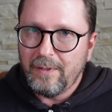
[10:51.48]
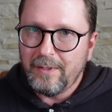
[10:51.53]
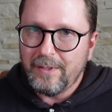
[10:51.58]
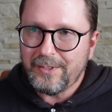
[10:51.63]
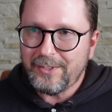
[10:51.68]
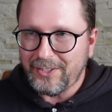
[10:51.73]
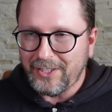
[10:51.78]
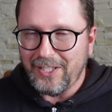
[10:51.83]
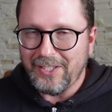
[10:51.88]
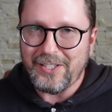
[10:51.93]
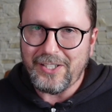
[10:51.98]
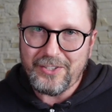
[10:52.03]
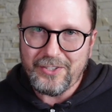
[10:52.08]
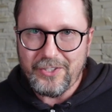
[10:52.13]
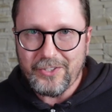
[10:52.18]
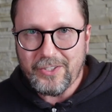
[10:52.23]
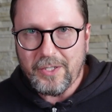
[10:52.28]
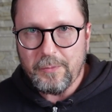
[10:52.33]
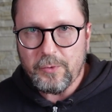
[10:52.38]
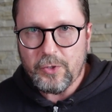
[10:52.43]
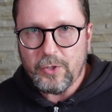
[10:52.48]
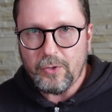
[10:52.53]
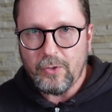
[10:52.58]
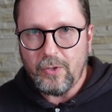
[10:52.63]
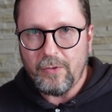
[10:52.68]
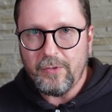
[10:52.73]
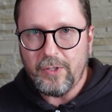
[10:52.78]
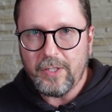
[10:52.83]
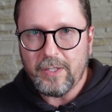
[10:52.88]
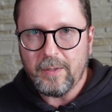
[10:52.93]
стал российским
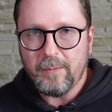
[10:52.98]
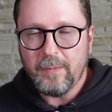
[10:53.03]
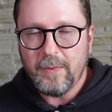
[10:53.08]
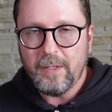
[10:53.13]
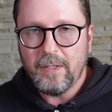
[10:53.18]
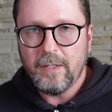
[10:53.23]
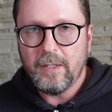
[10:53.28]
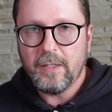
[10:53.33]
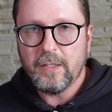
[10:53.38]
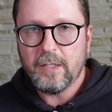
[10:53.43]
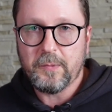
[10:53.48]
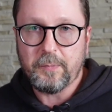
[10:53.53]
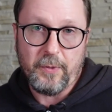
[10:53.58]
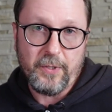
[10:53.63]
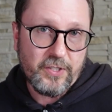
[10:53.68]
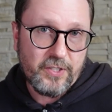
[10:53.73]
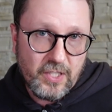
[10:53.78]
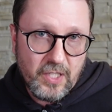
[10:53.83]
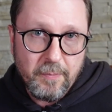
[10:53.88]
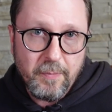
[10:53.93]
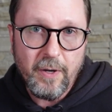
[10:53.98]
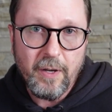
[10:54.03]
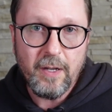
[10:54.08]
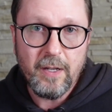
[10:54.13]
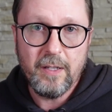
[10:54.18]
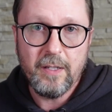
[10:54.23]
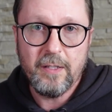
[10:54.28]
чиновником. Спасибо,